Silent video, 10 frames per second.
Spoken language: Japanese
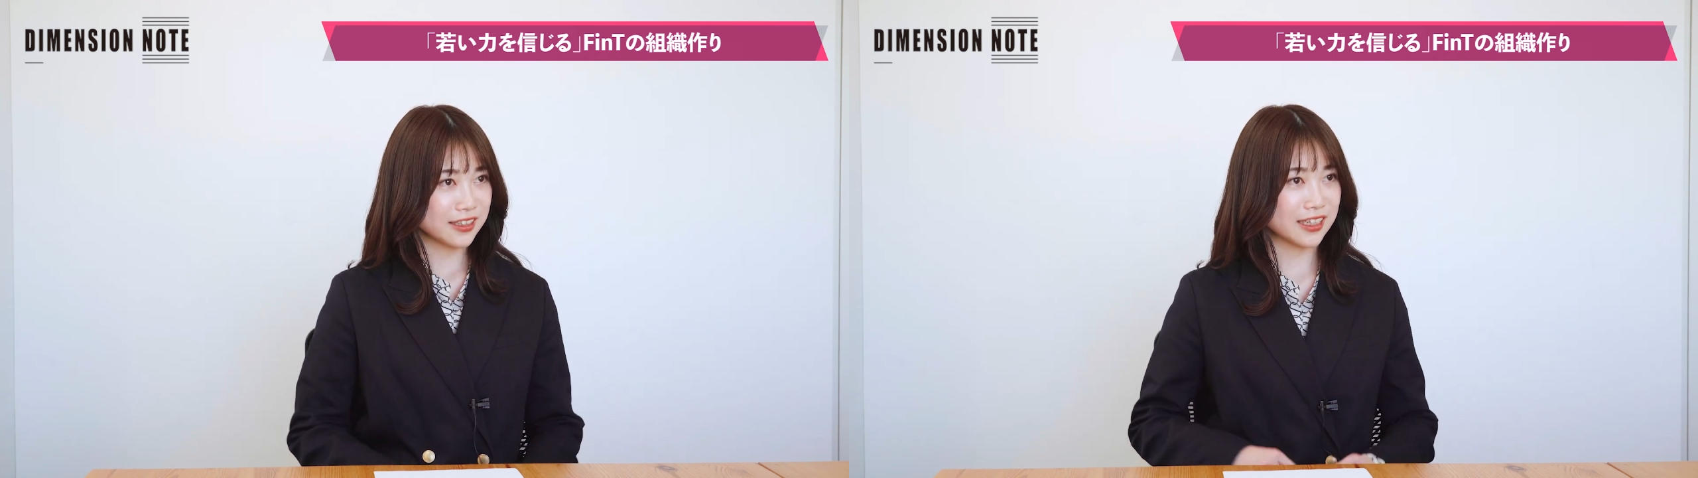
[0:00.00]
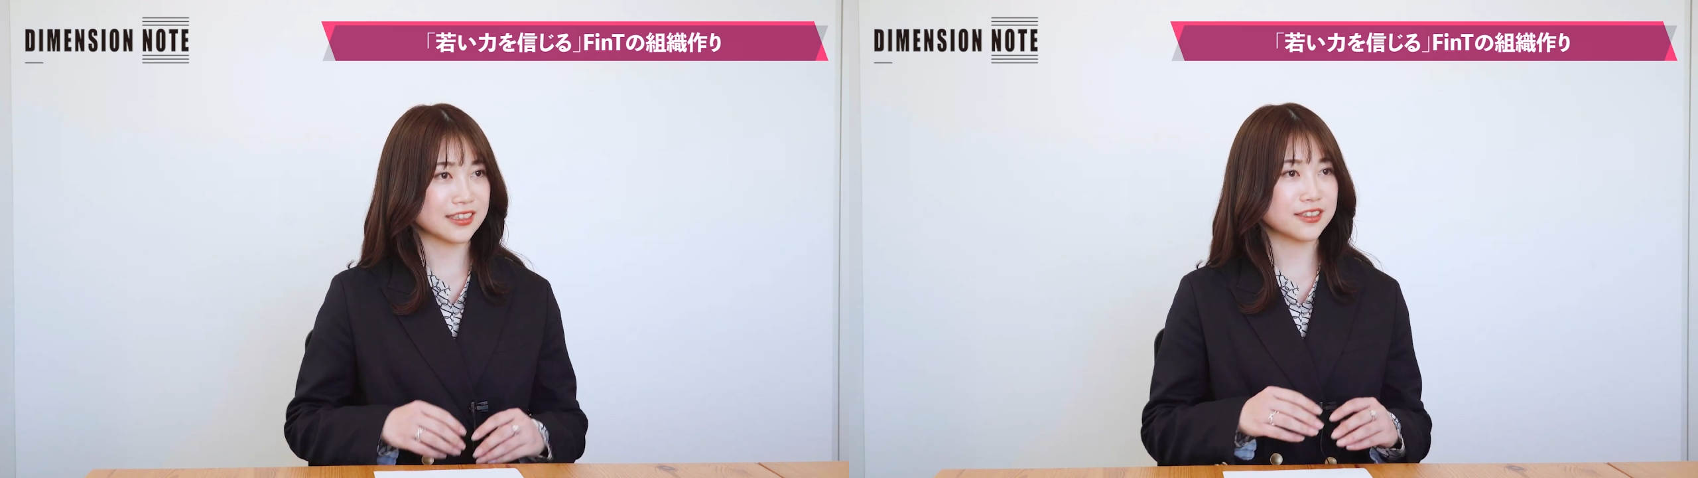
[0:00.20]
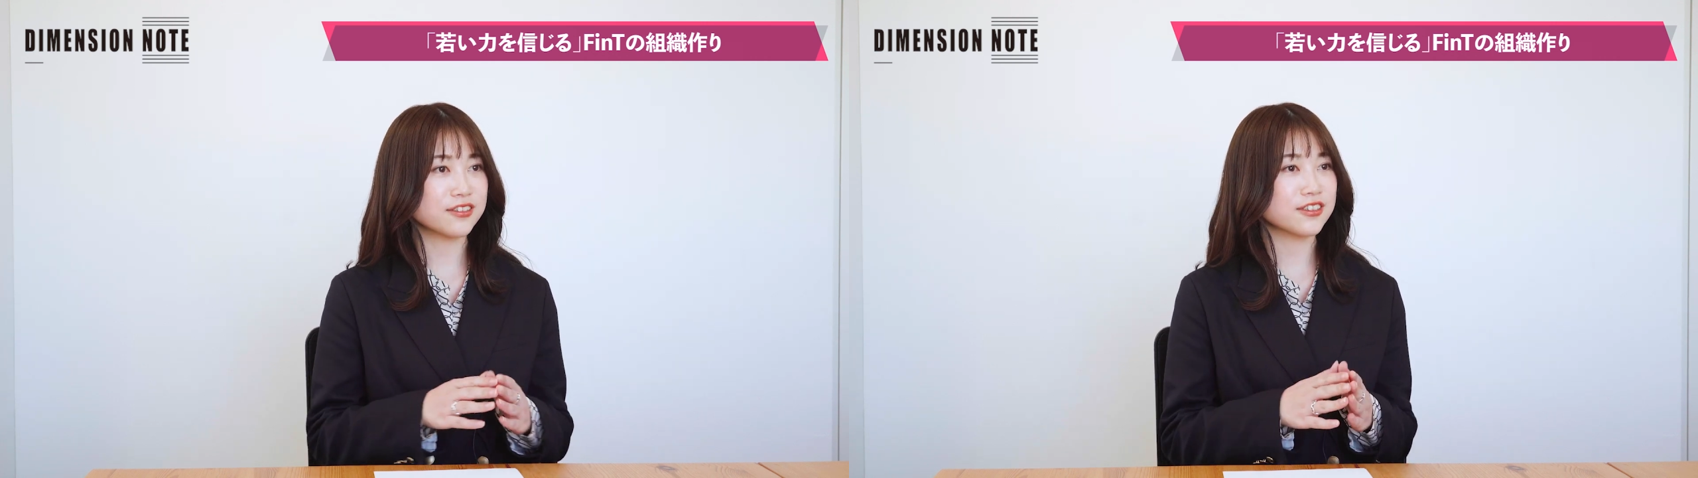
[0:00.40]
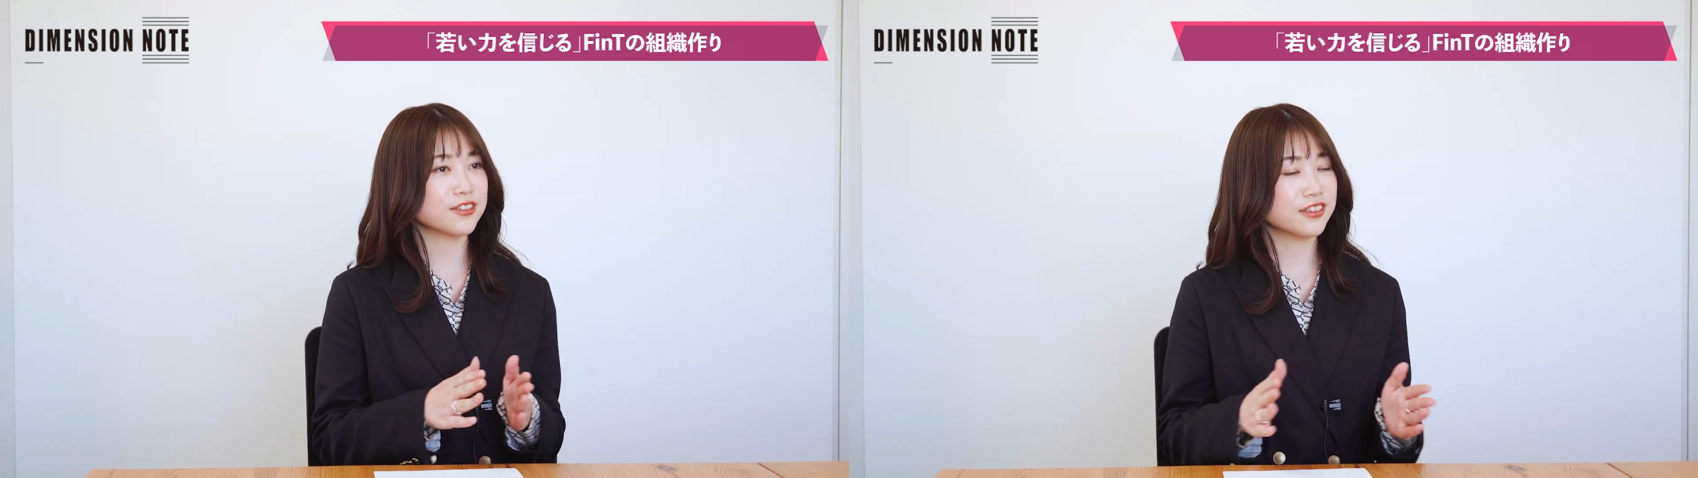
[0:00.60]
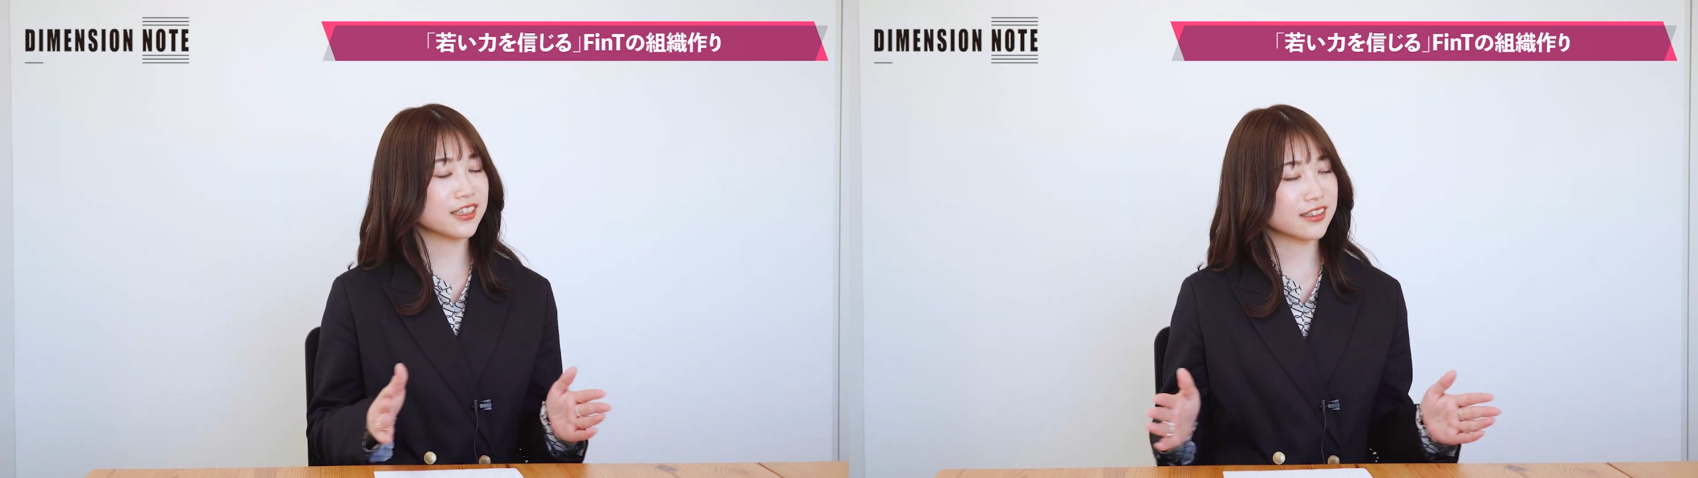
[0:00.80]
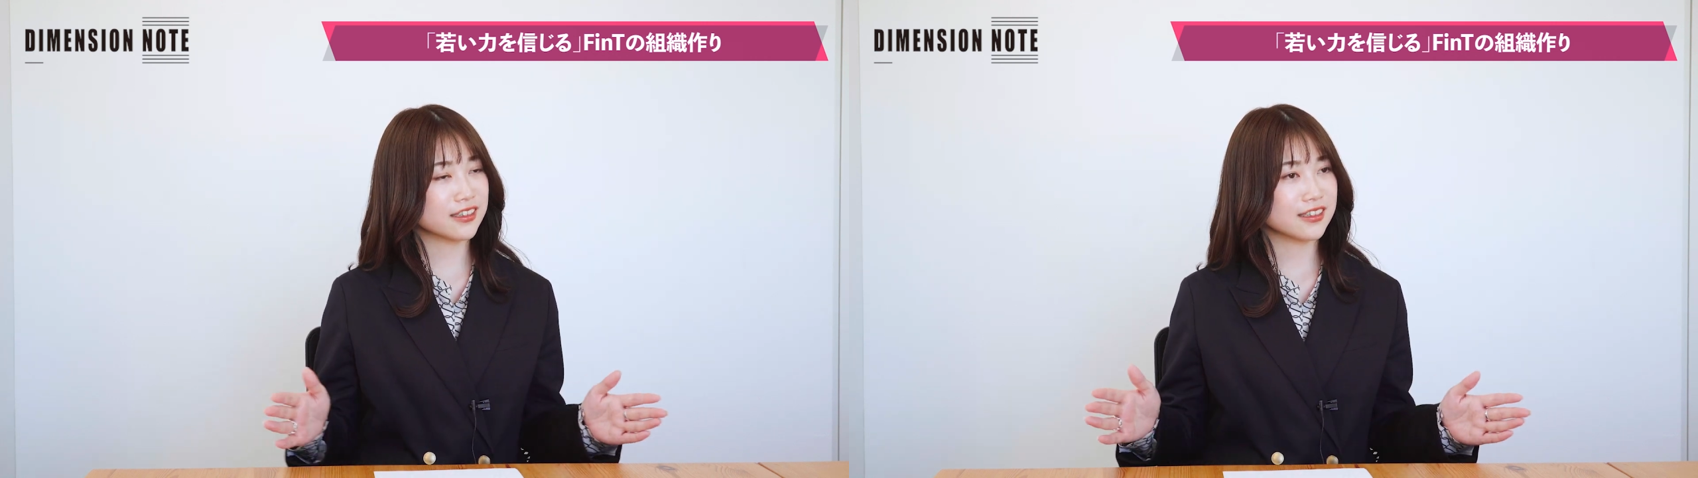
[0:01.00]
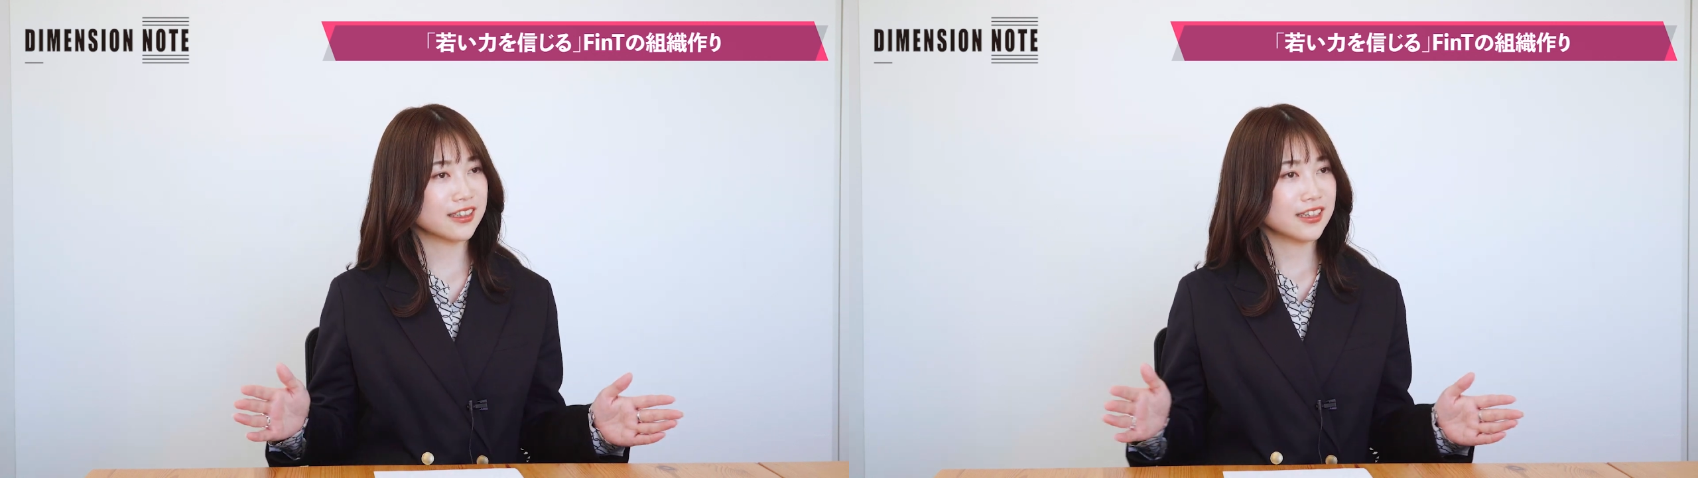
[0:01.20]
なんかすごく長期